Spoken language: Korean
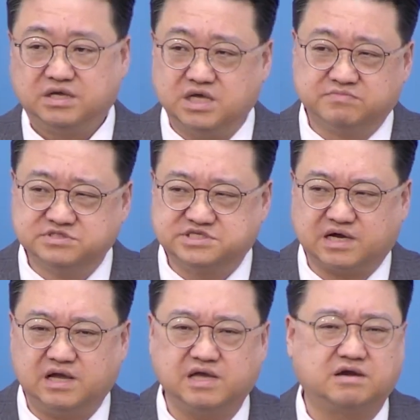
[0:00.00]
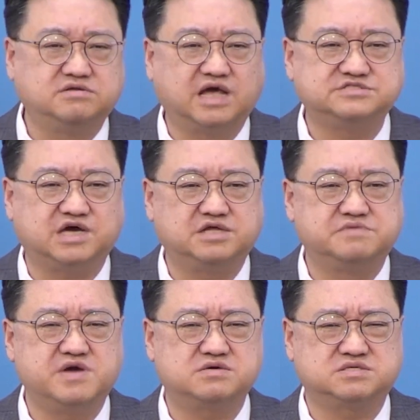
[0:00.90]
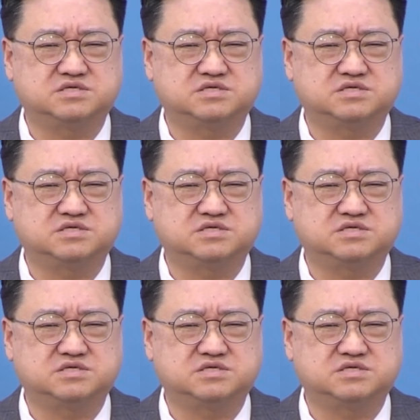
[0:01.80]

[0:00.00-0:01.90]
이 문제가 해결되지 않으면